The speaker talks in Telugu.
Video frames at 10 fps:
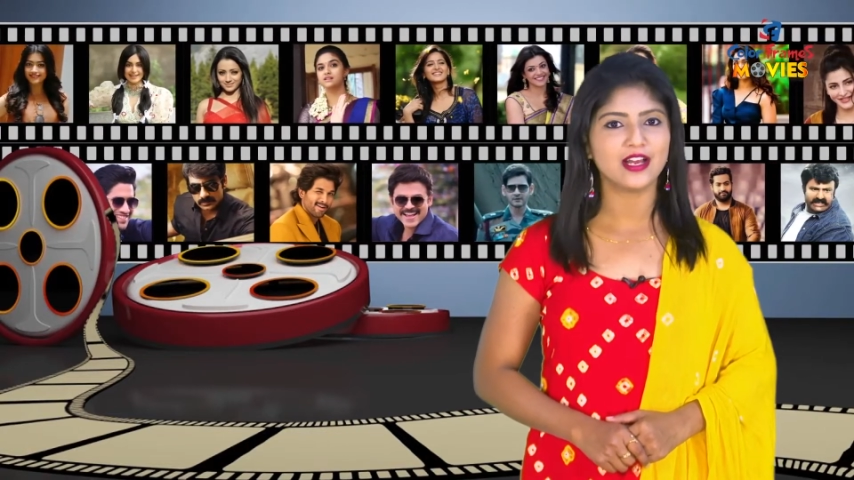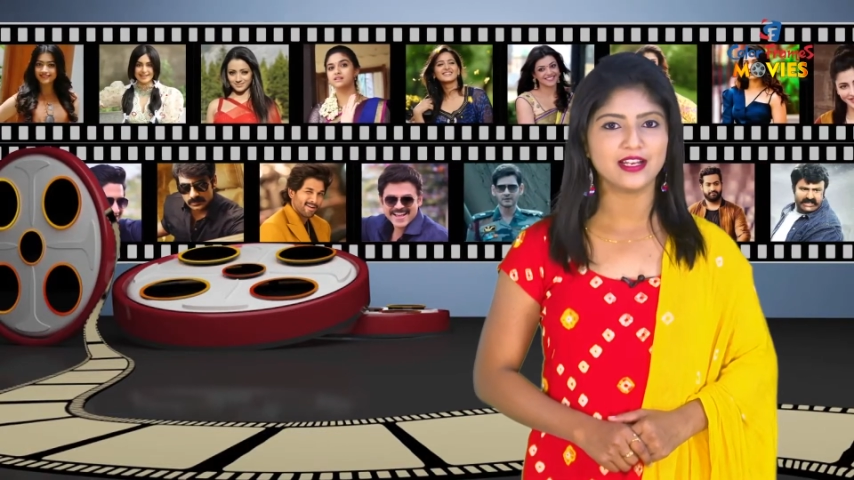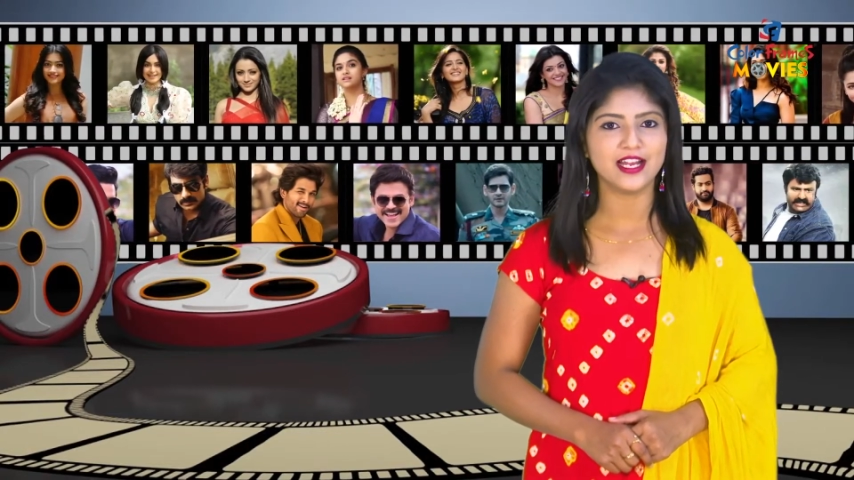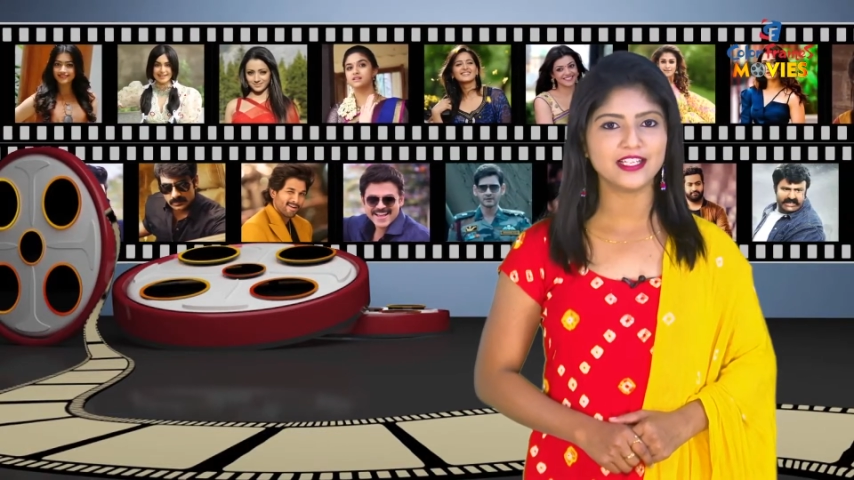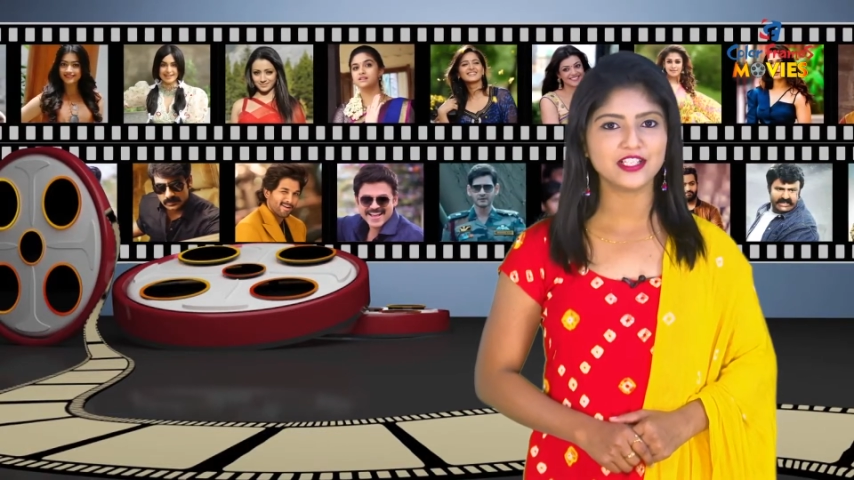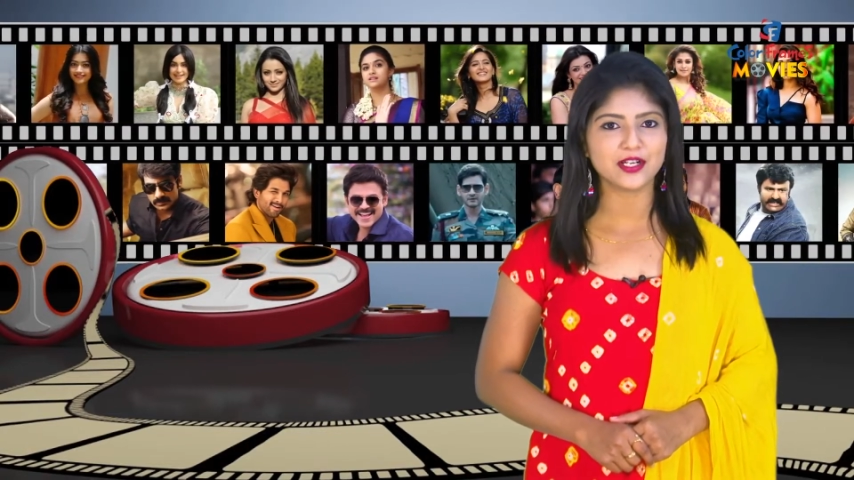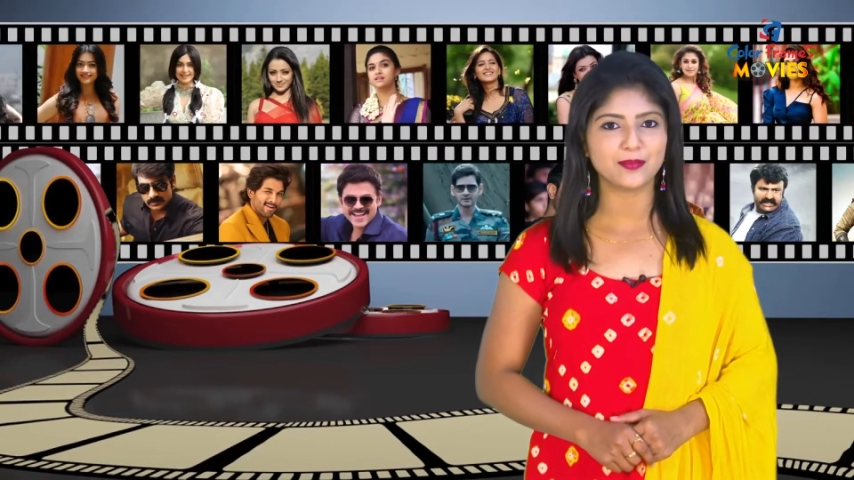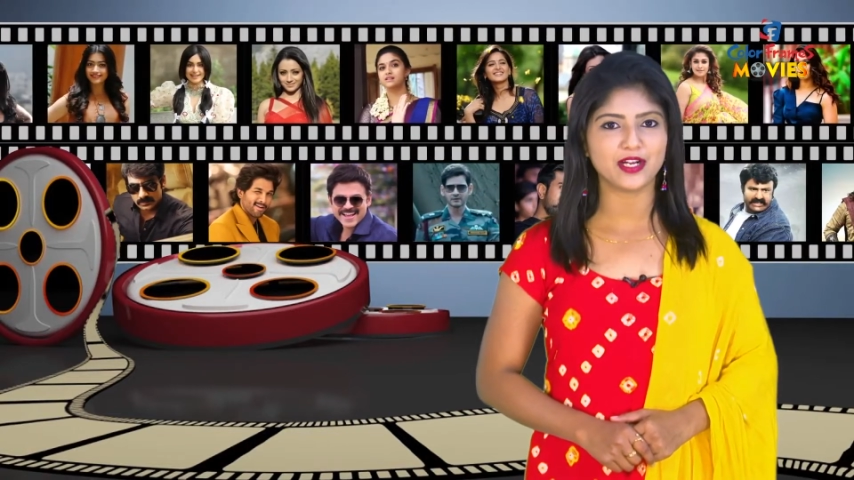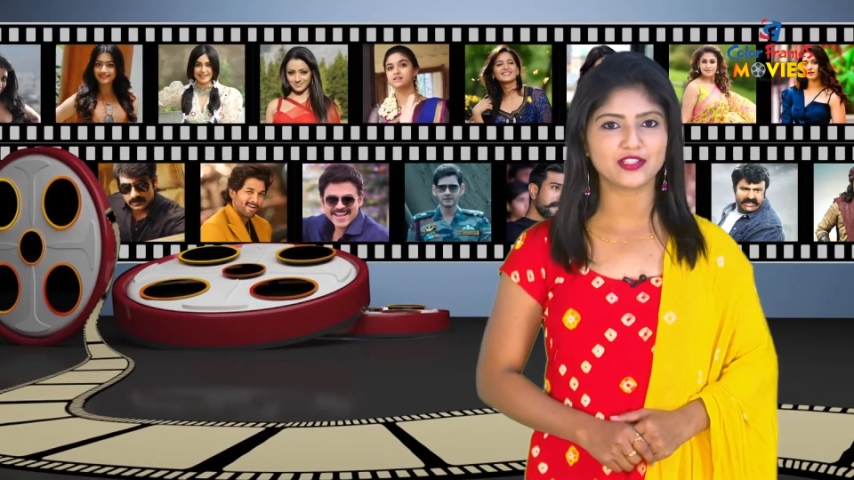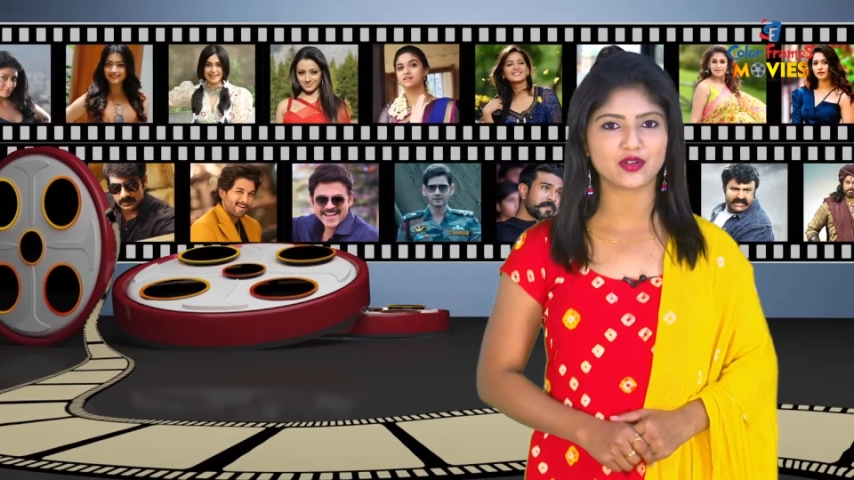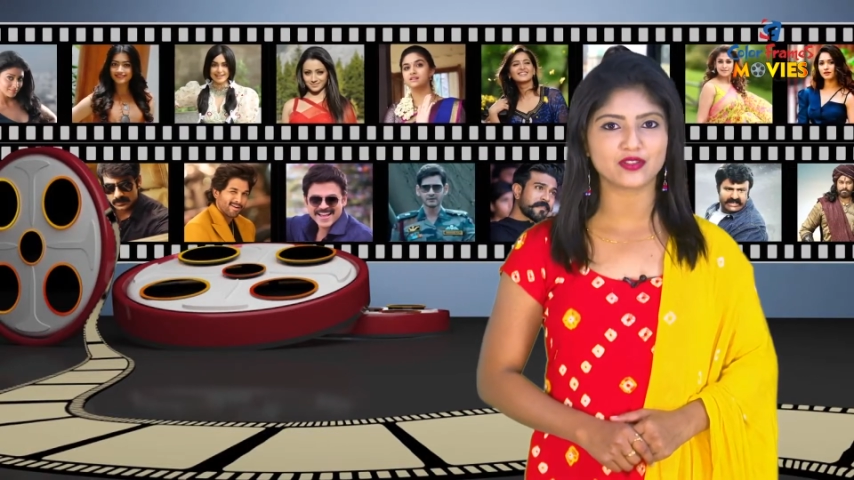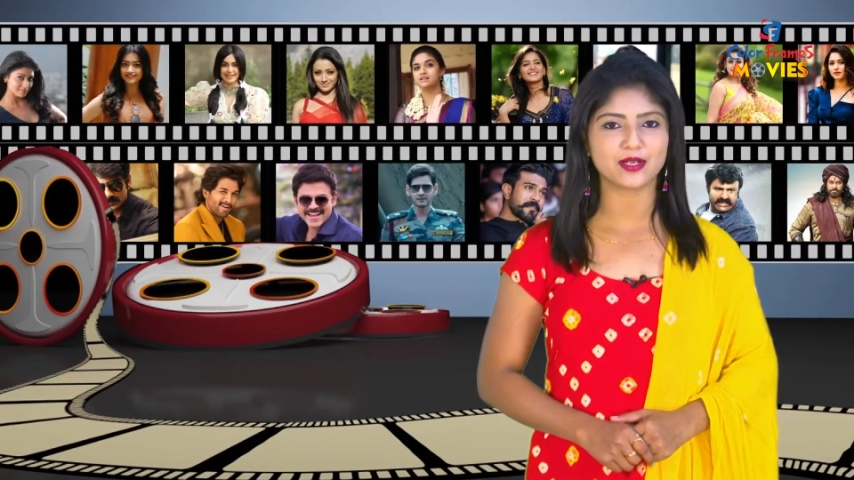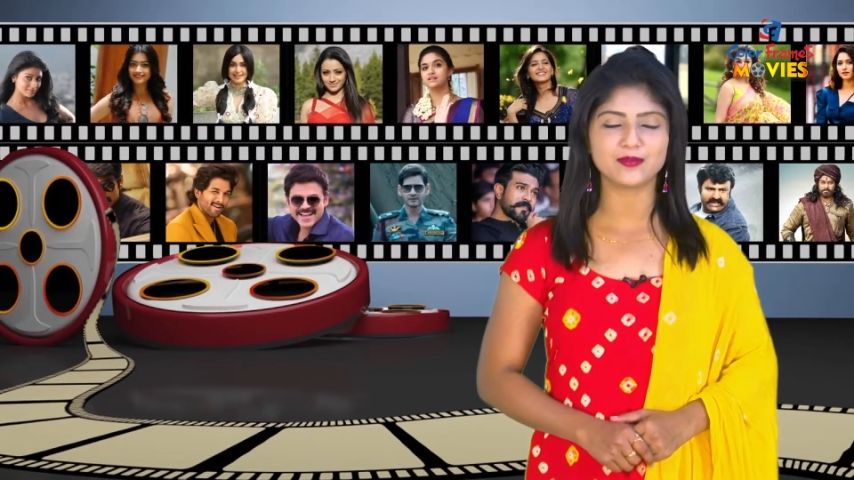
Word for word: లేటెస్ట్ అప్డేట్స్ కోసం